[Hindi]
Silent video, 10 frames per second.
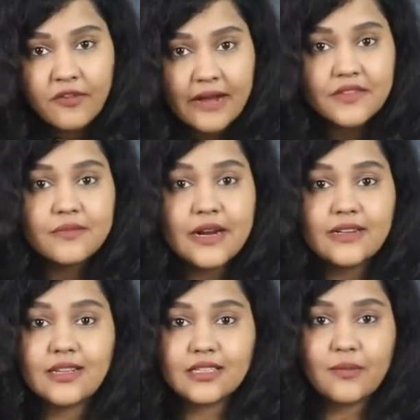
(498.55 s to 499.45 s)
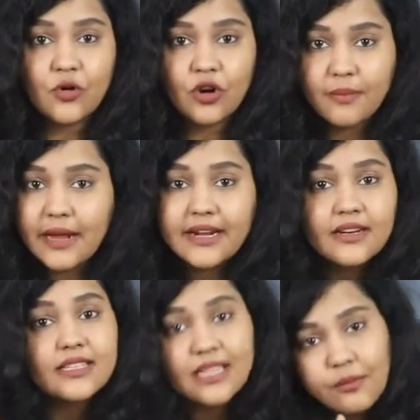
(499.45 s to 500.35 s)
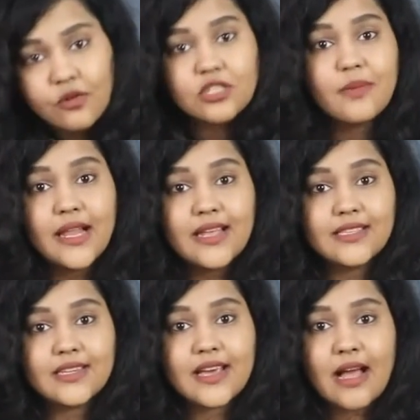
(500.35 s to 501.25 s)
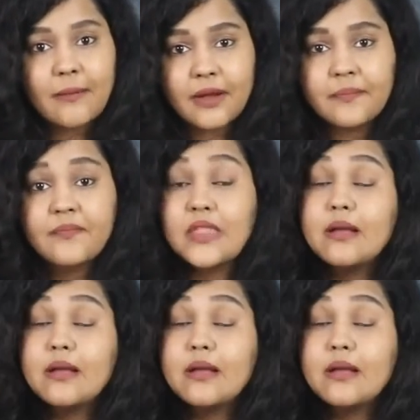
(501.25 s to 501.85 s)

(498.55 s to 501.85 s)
फाइव जी बैंड का सपोर्ट बैटरी सब कुछ बैलेंस है यहाँ पर